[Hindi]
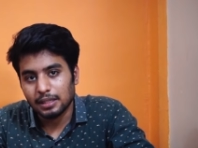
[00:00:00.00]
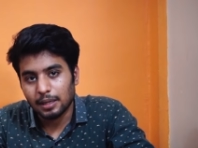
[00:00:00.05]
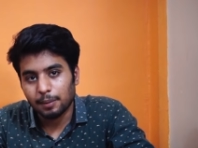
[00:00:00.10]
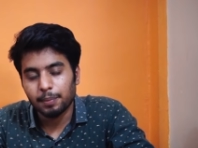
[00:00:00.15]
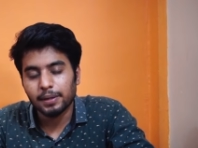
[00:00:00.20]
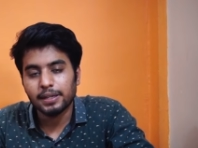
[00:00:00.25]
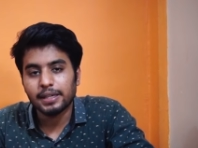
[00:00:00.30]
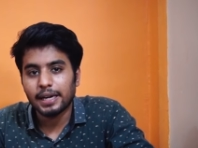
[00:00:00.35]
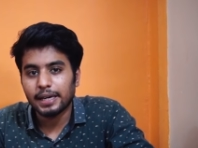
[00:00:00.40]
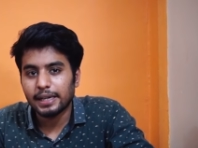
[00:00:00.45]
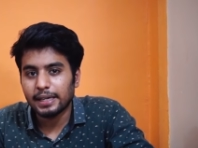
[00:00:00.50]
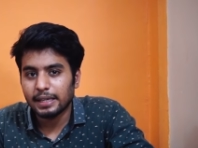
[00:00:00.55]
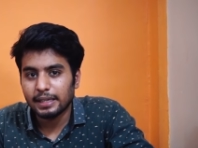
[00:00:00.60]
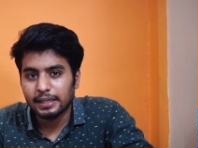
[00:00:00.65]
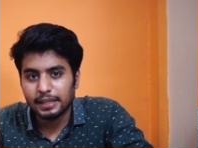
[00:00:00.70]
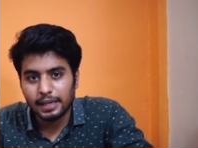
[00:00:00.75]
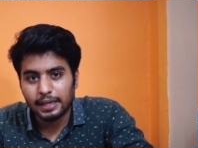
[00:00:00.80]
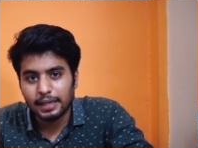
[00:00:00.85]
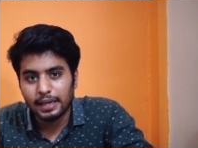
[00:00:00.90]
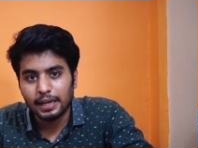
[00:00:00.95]
अपन कैटेगरी
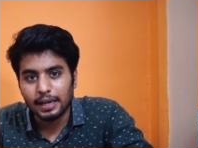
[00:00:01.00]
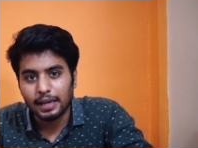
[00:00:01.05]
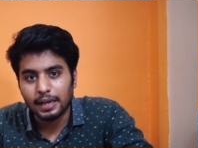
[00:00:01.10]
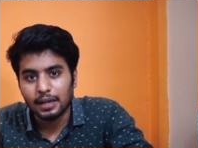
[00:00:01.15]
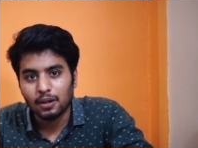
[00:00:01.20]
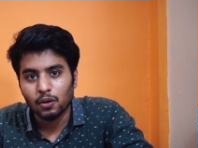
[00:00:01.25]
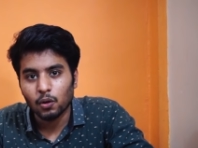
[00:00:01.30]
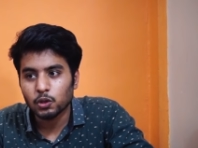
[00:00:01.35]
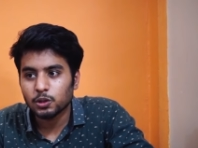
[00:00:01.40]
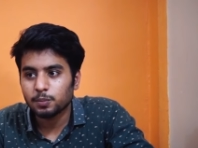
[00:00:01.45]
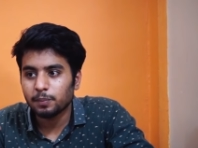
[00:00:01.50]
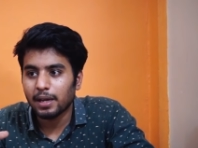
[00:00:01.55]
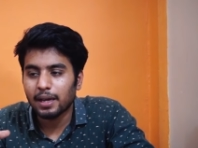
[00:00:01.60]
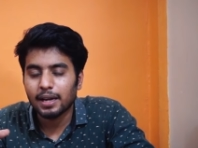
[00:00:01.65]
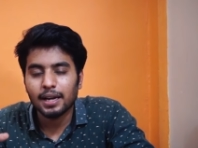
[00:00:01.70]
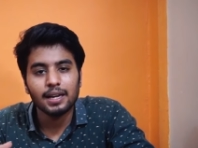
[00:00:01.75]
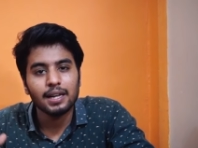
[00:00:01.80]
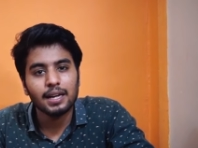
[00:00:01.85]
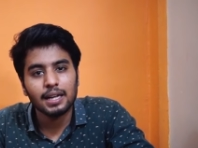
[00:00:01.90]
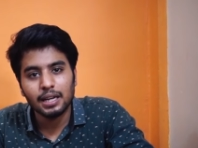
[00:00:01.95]
देखेंगे उसमें
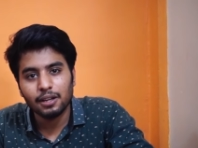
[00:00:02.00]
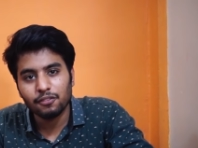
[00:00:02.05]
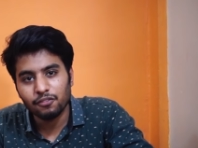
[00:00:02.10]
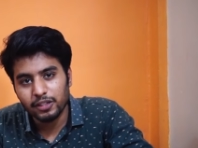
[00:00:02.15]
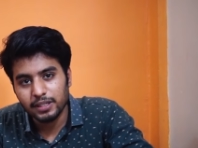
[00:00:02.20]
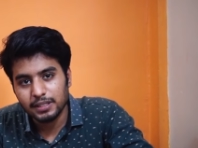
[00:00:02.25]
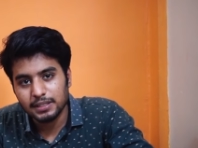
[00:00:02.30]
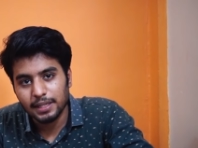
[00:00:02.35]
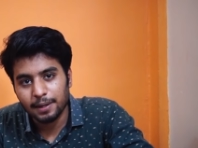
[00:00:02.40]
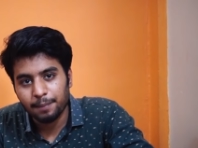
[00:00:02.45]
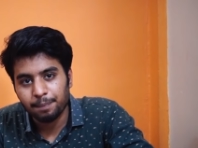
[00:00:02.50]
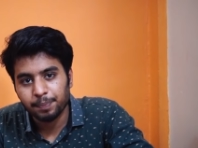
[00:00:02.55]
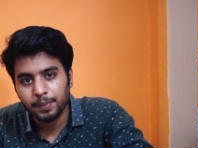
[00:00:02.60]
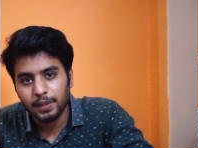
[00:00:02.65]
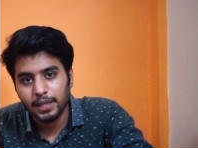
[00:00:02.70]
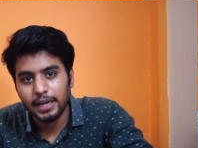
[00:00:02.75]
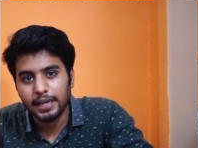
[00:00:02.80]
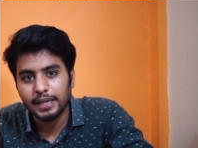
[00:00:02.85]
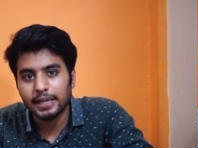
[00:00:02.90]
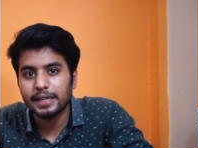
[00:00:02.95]
यार अलग अलग फ़ीस है
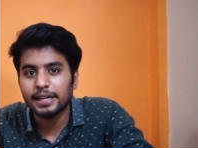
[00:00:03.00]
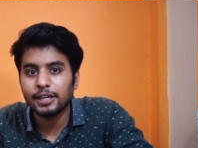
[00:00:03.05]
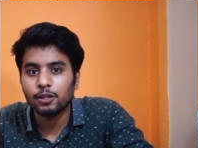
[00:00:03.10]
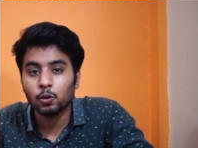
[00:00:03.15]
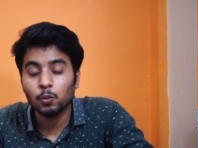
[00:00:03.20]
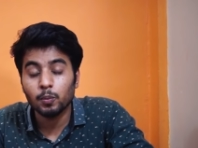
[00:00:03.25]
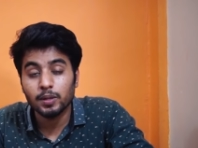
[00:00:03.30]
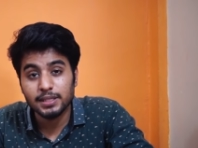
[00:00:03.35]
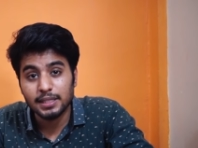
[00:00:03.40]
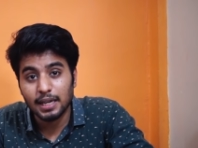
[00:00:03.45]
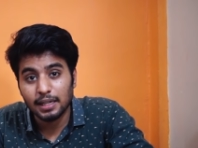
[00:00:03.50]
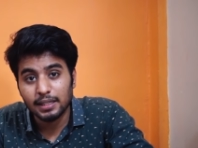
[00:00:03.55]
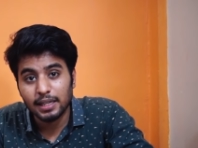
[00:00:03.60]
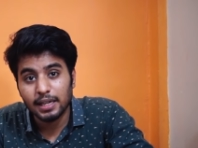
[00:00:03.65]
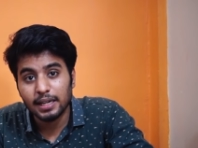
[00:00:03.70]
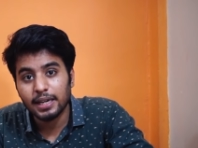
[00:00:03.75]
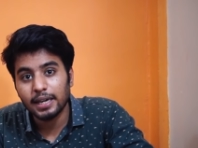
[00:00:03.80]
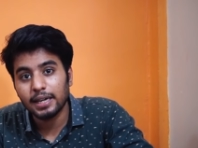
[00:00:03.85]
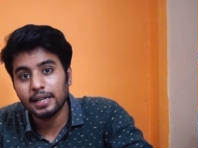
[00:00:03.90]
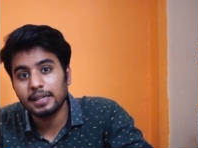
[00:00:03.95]
कैटेगरी टू में ज़्यादा
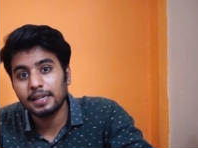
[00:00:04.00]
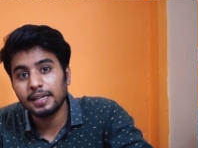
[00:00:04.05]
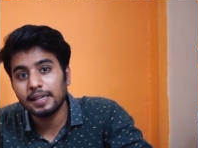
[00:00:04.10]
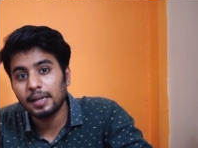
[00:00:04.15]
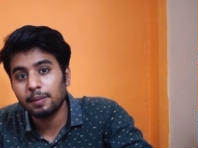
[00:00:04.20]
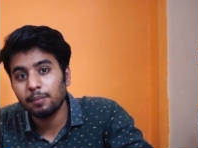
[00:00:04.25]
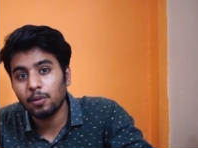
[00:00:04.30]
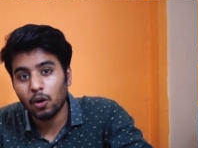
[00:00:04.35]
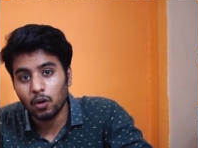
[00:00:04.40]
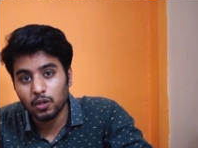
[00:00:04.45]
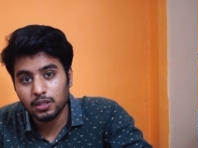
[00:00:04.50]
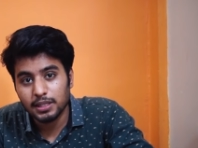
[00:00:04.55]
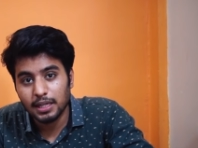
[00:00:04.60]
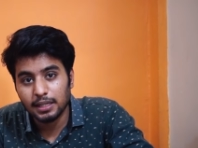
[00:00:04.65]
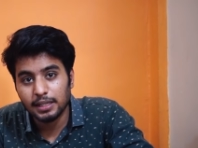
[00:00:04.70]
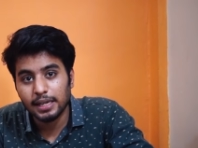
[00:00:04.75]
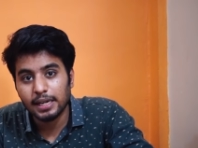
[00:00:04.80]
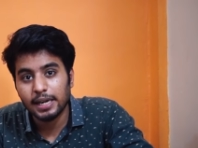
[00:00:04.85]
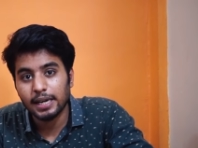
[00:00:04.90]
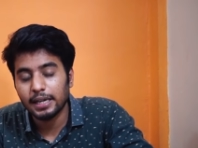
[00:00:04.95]
है कैटेगरी थ्री में और
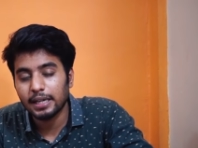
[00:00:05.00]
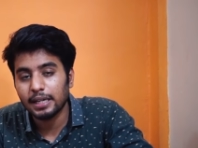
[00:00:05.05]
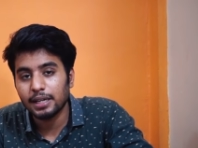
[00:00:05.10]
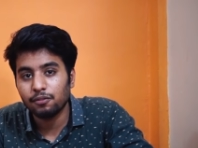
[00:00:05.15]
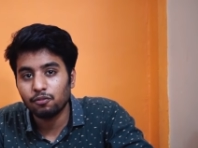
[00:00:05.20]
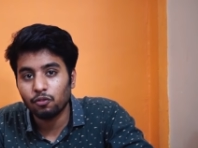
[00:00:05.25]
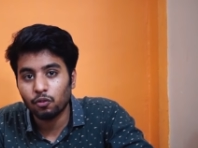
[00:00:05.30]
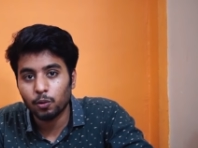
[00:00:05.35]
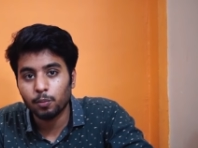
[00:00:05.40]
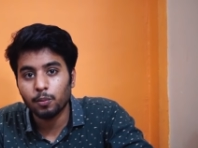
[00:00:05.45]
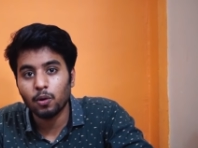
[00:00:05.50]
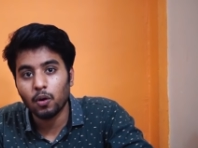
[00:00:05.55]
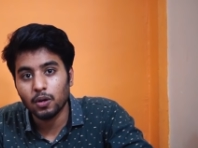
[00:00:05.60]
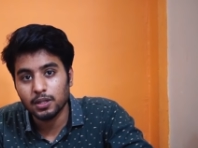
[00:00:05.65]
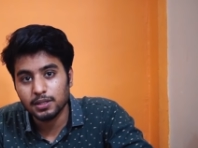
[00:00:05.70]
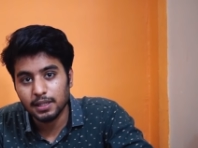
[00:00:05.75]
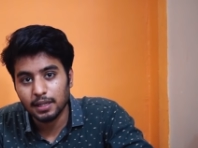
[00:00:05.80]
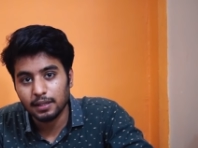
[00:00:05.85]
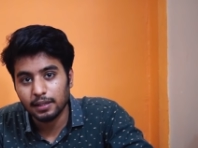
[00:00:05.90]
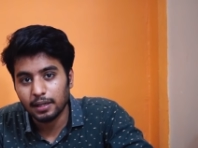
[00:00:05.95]
ज़्यादा है कैटेगरी फोर में
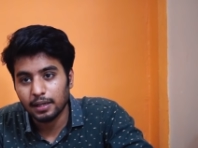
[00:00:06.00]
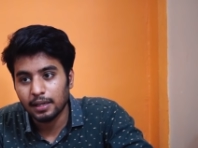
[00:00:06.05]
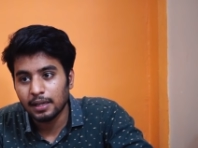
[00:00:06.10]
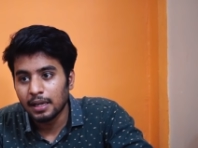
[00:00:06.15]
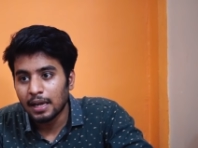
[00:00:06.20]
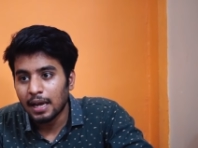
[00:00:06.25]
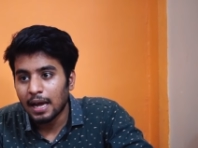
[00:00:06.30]
और ज़्यादा है